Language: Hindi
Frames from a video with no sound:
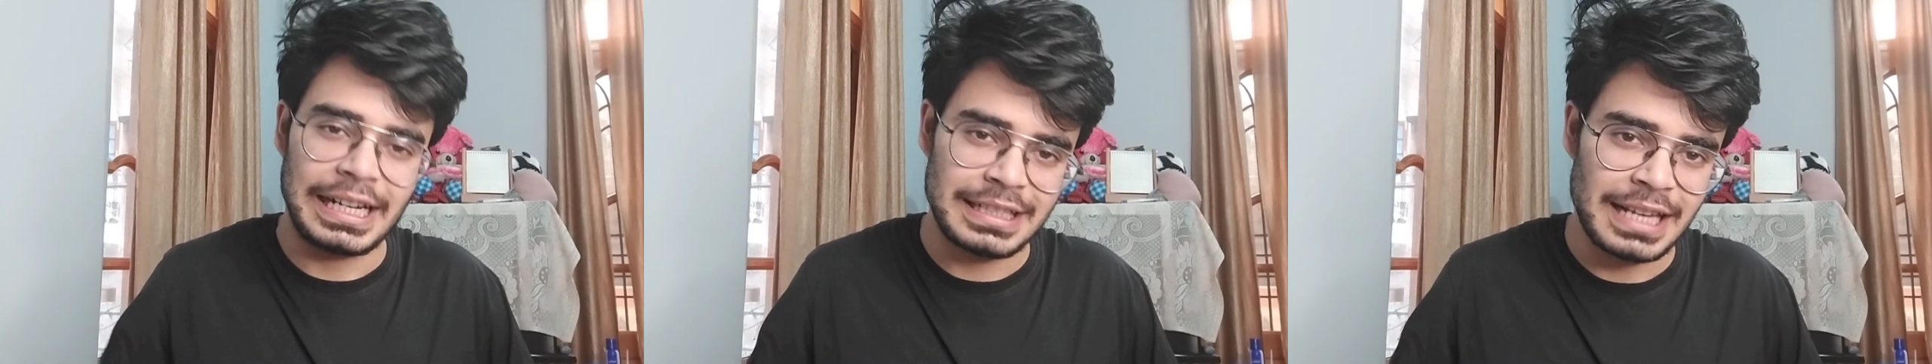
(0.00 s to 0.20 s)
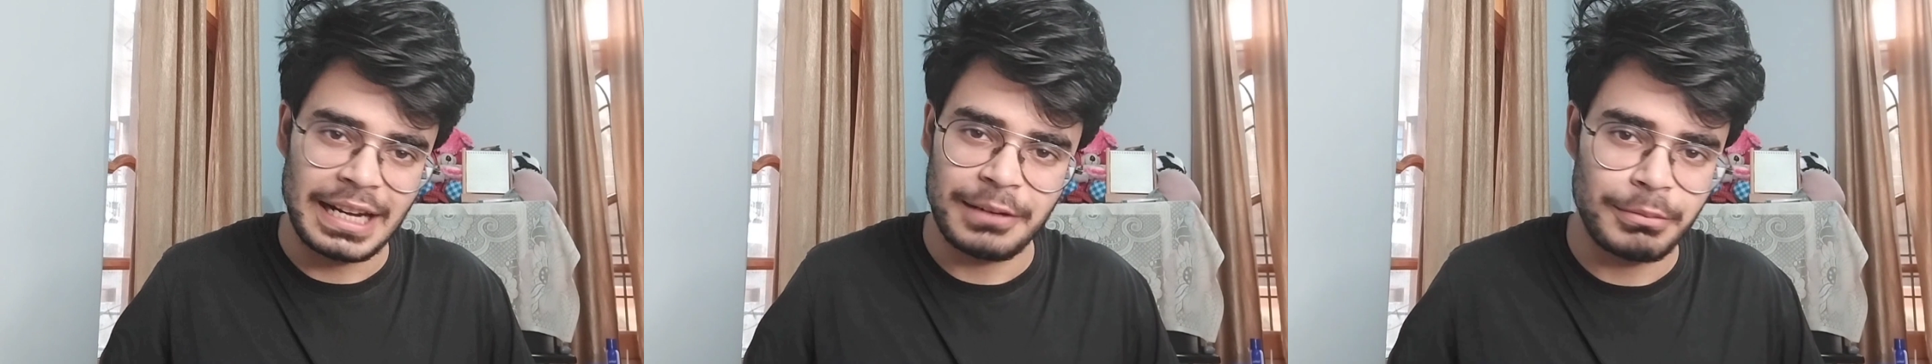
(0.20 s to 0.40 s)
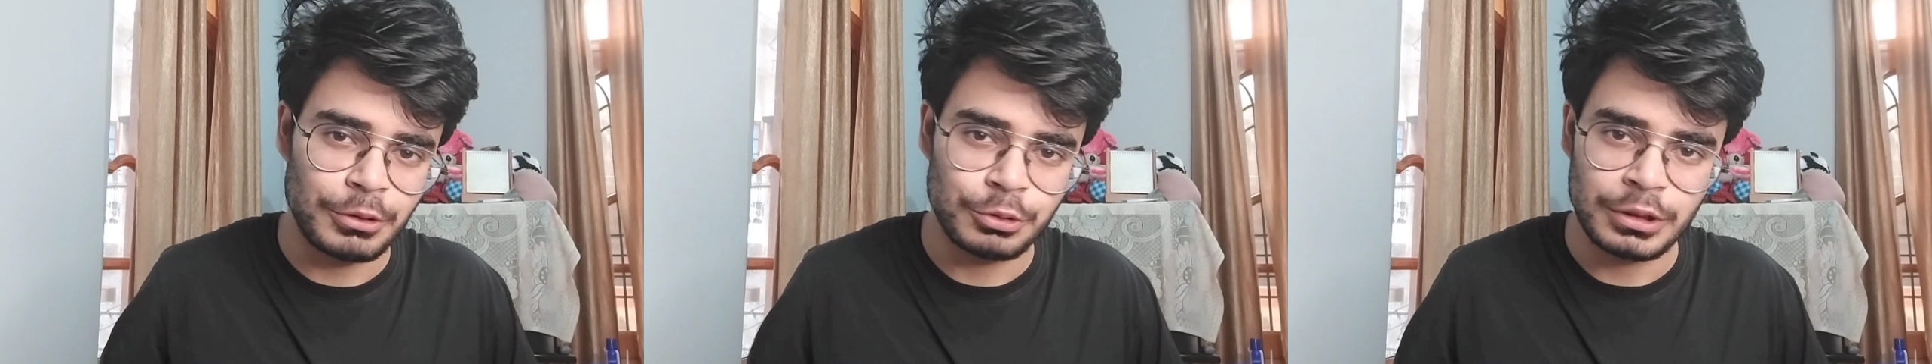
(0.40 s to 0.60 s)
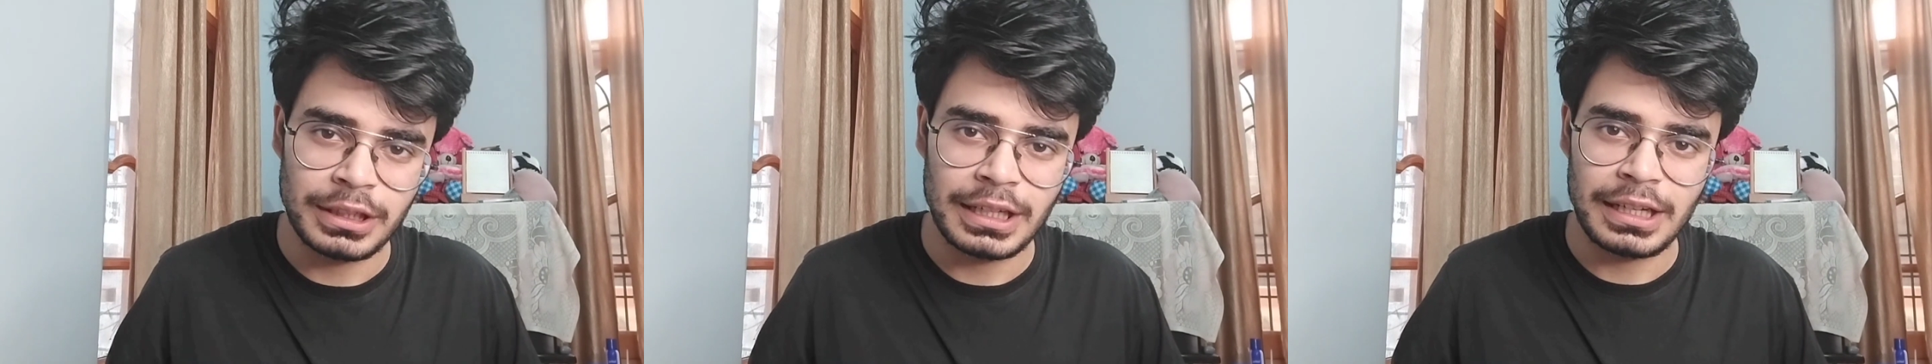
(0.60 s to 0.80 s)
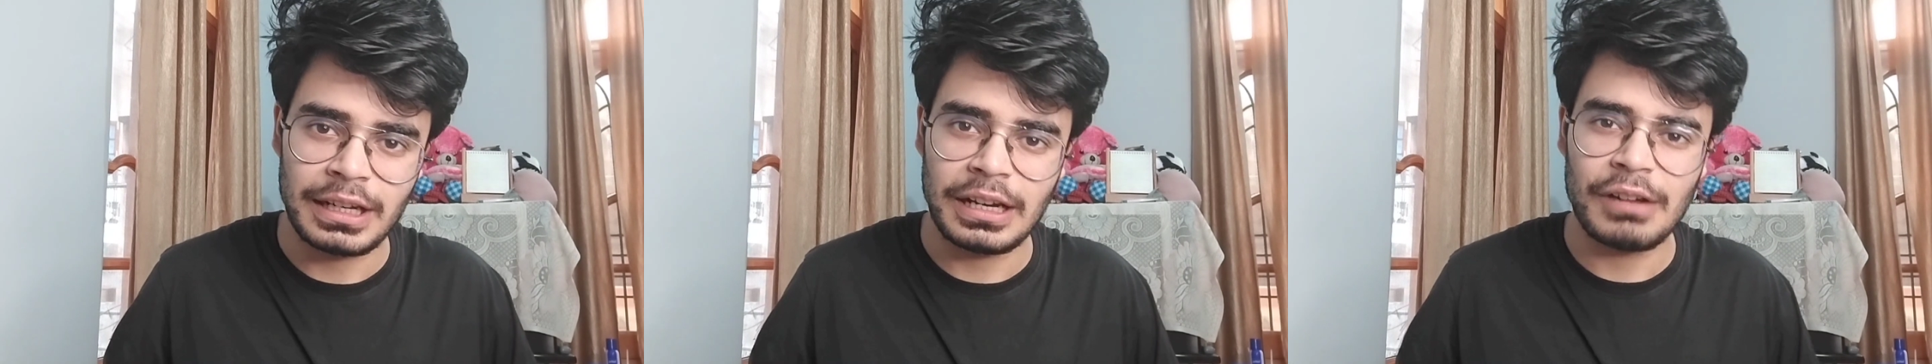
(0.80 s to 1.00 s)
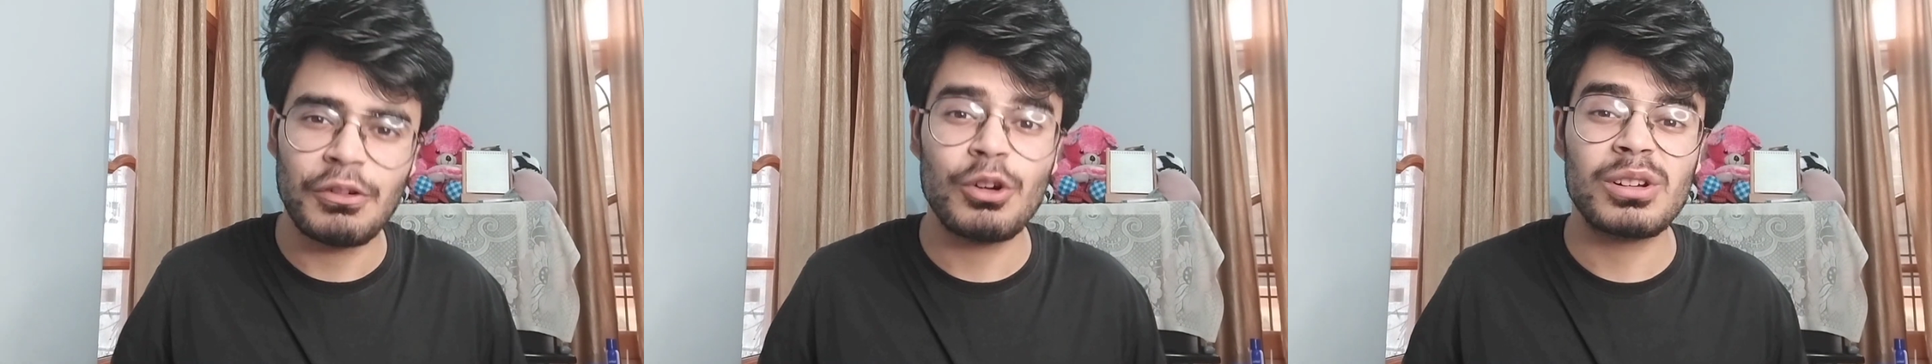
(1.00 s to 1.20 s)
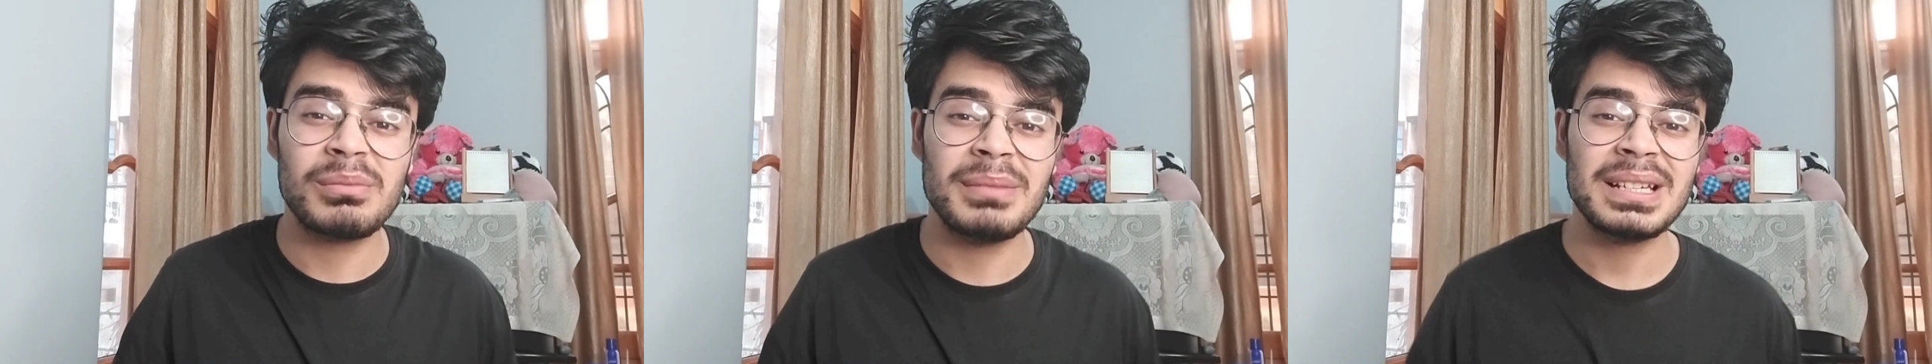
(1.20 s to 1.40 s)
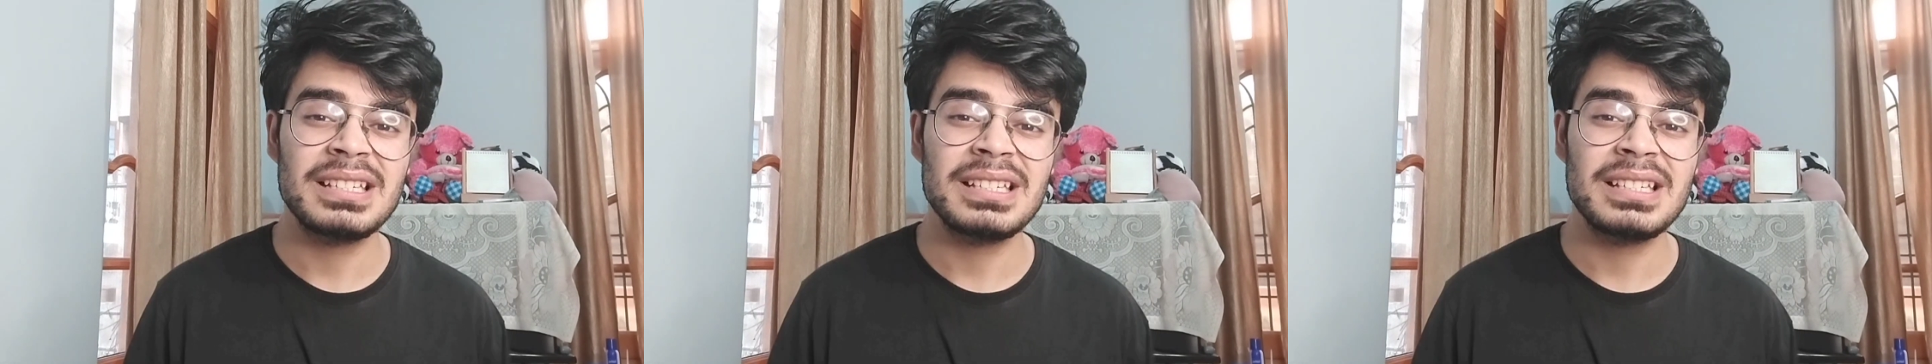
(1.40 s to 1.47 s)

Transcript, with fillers: राइट साइड पे कुछ नहीं करेगा वो और